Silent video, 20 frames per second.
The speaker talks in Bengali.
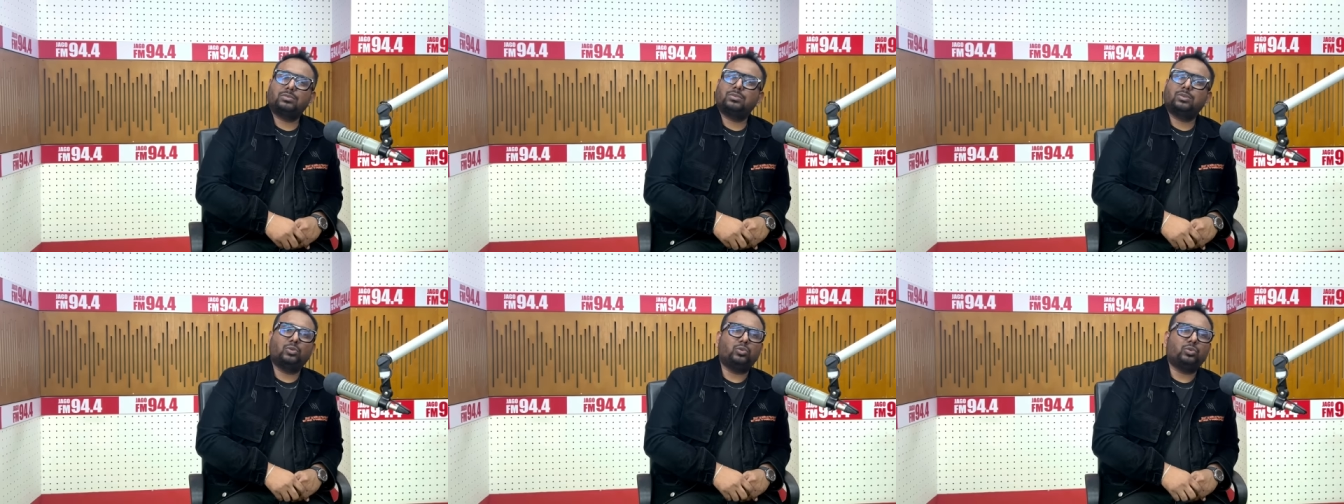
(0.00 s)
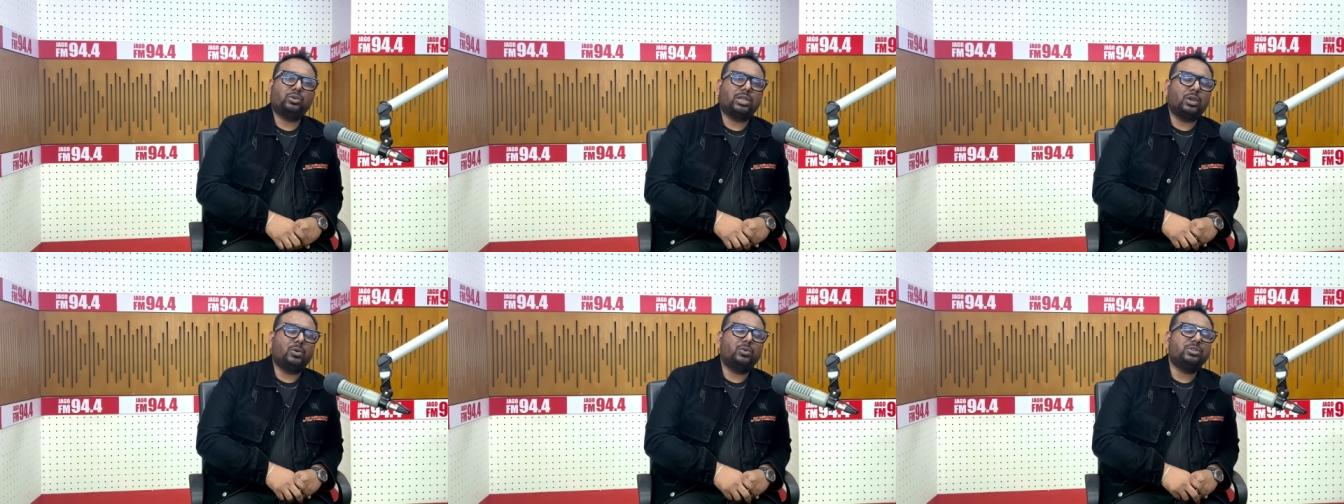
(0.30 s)
কোনো
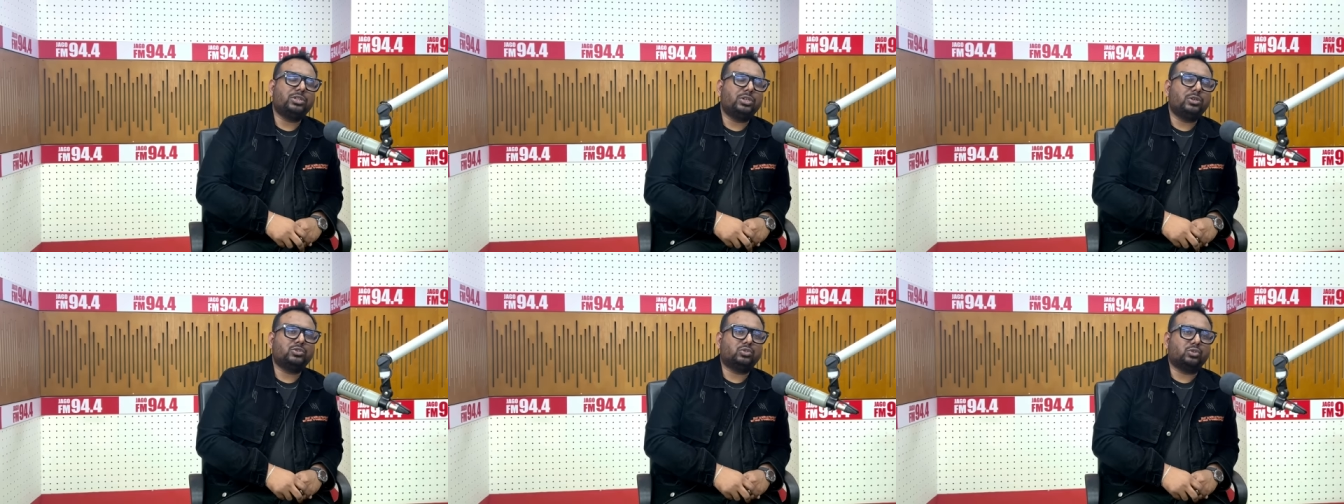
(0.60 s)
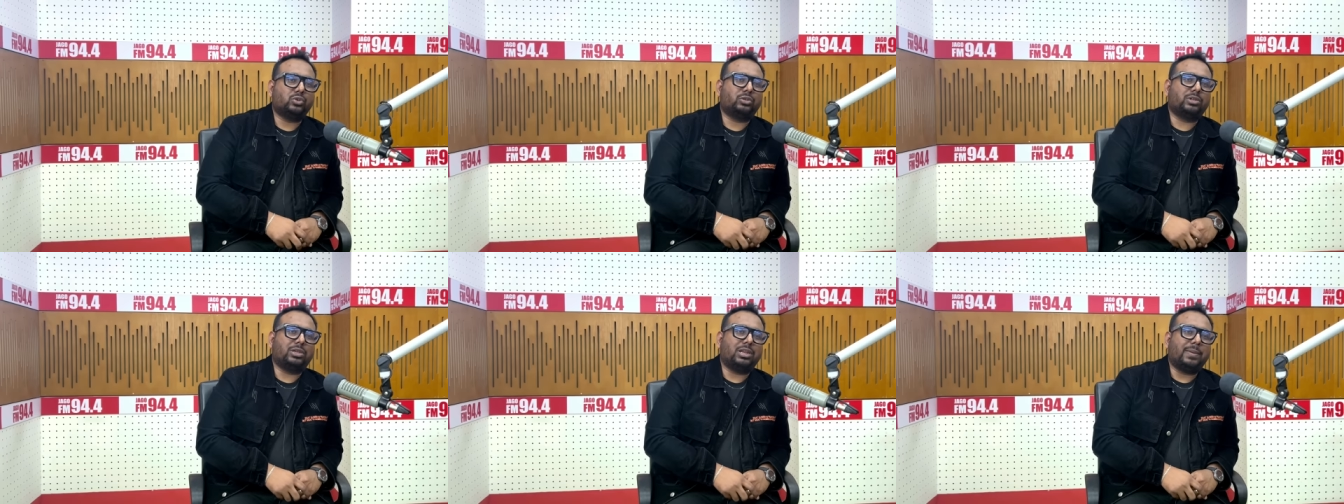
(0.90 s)
কেউ শিওর
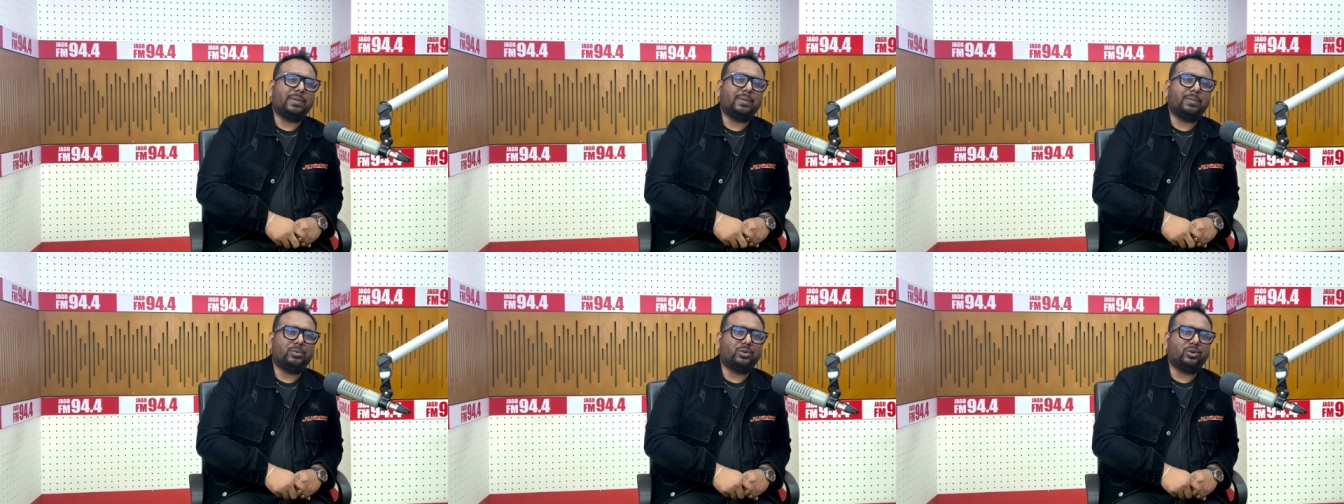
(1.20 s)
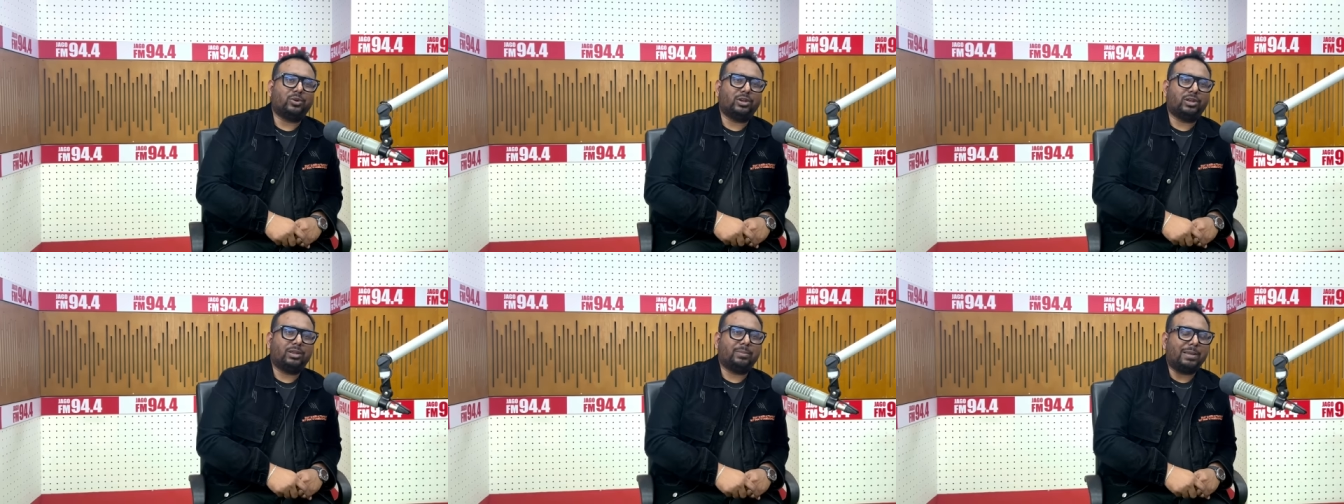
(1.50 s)
শট না আমার মনে
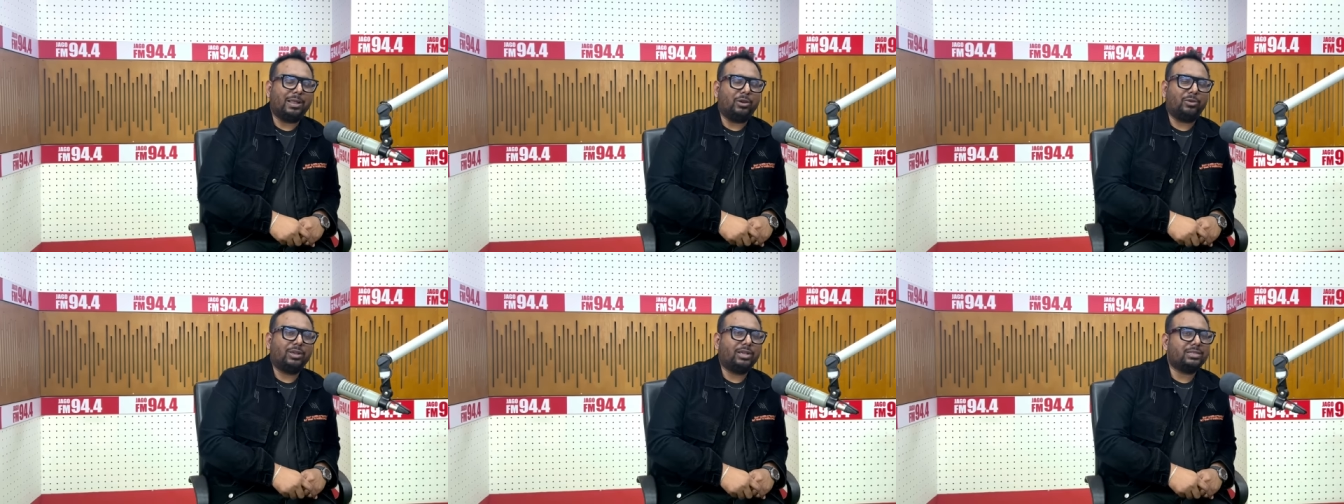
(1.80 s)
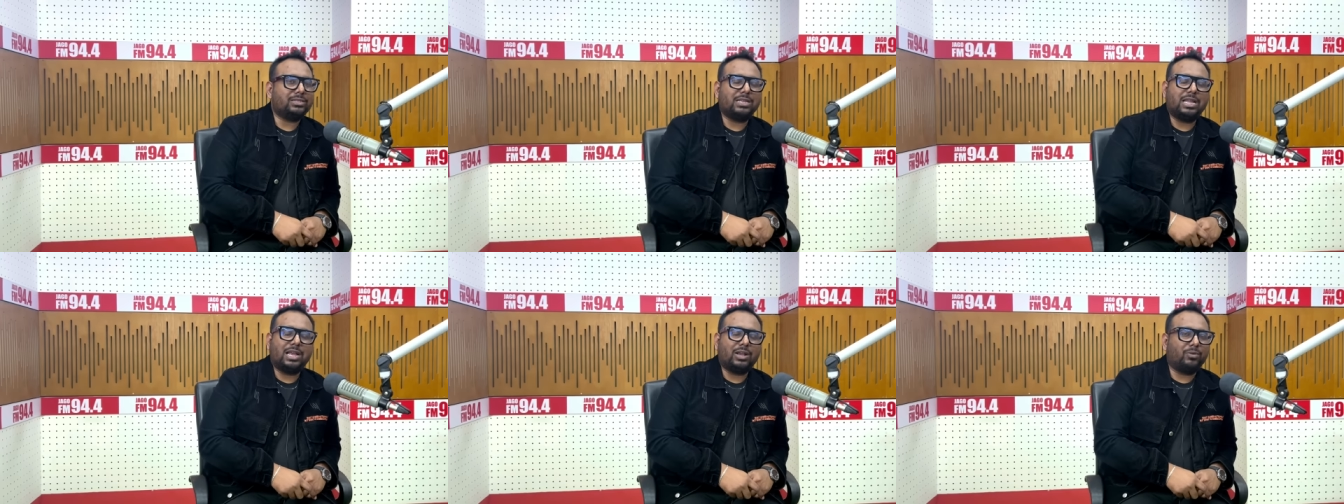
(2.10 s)
হয় না ভালো
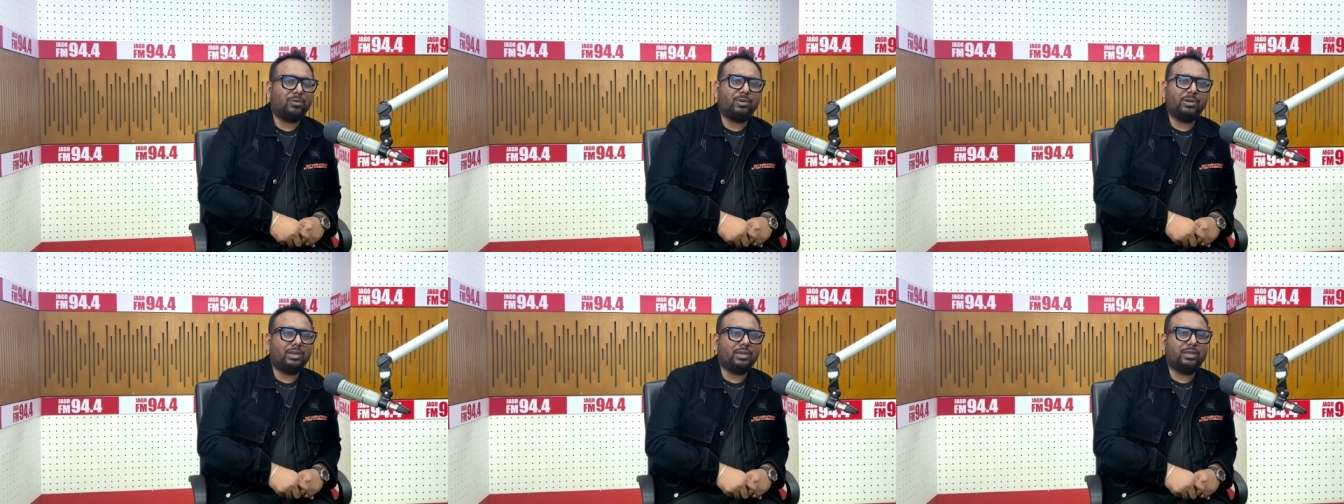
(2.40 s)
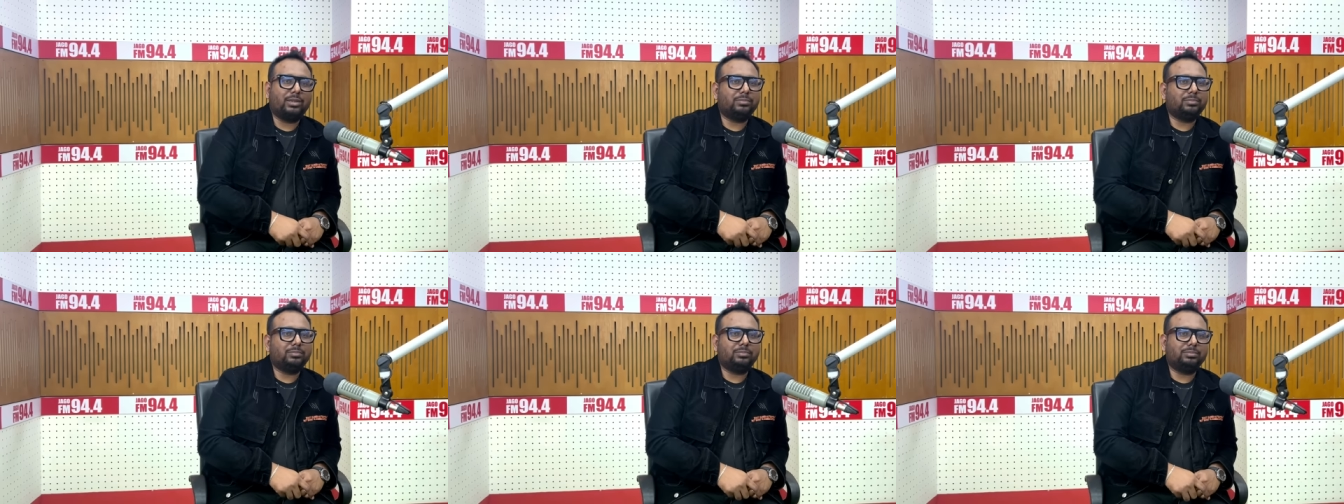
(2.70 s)
কাজ না করলে
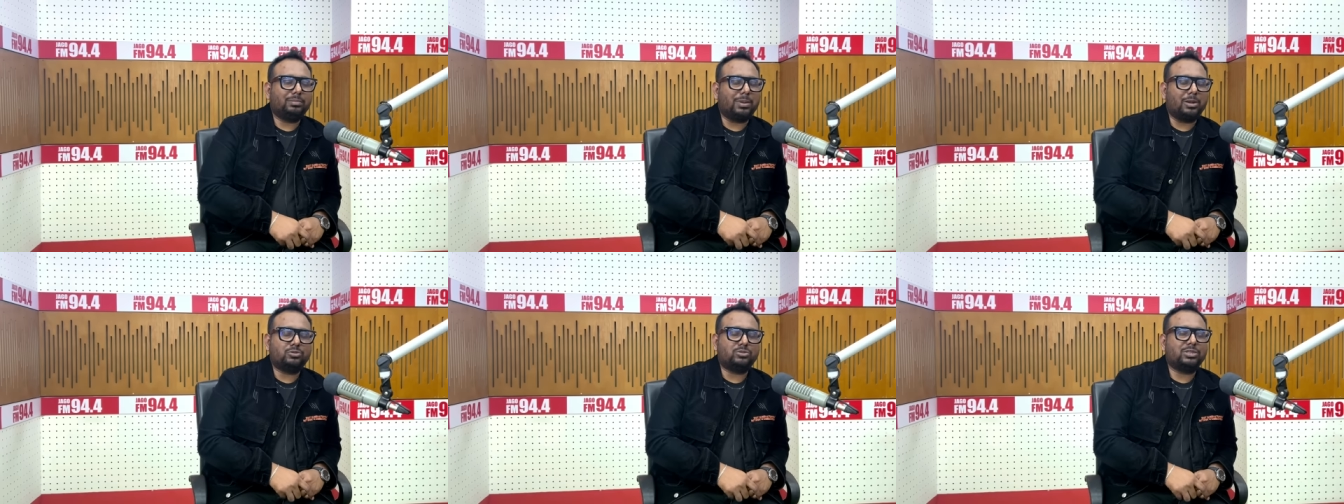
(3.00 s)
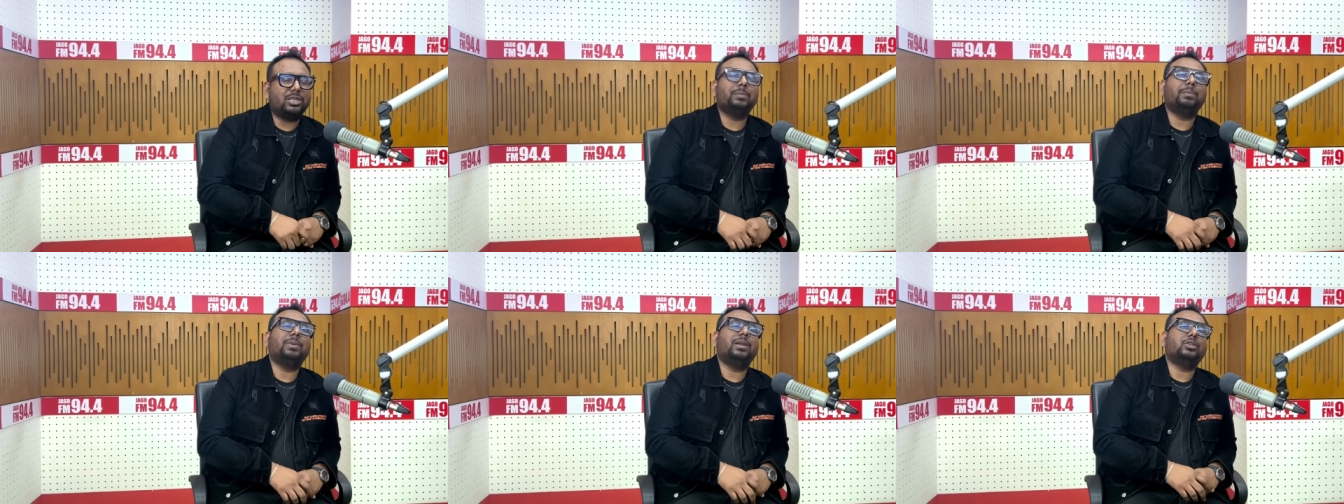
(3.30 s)
মানুষ
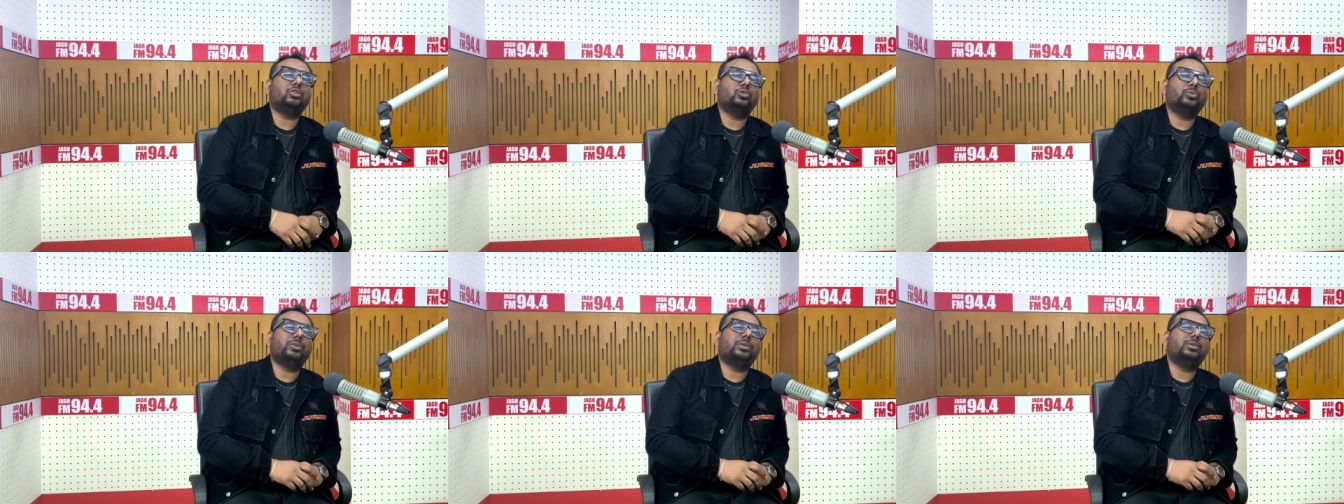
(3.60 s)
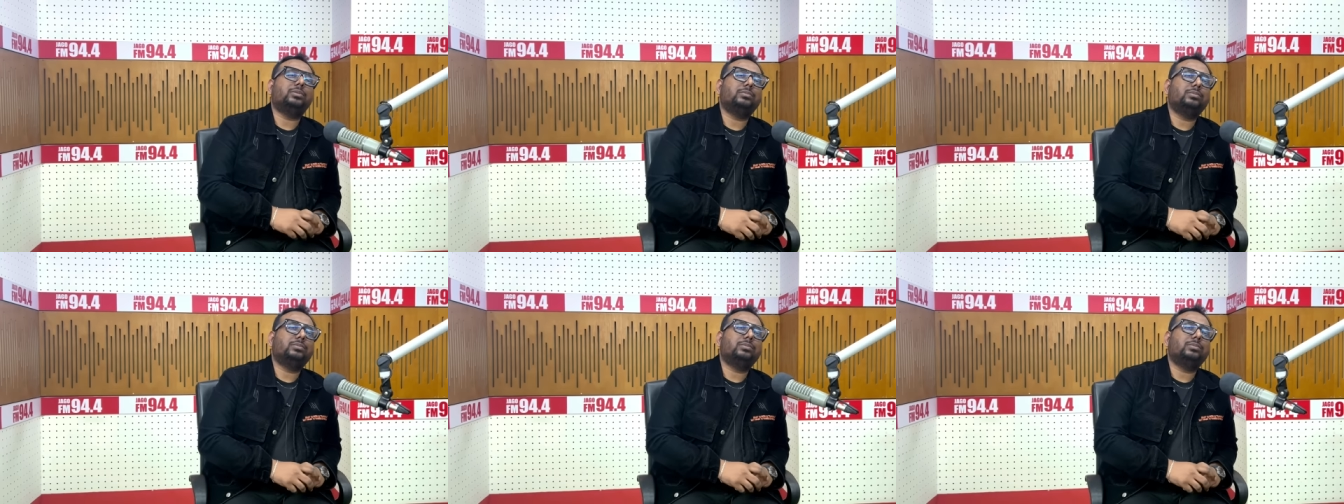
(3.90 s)
দেখবে না ছবি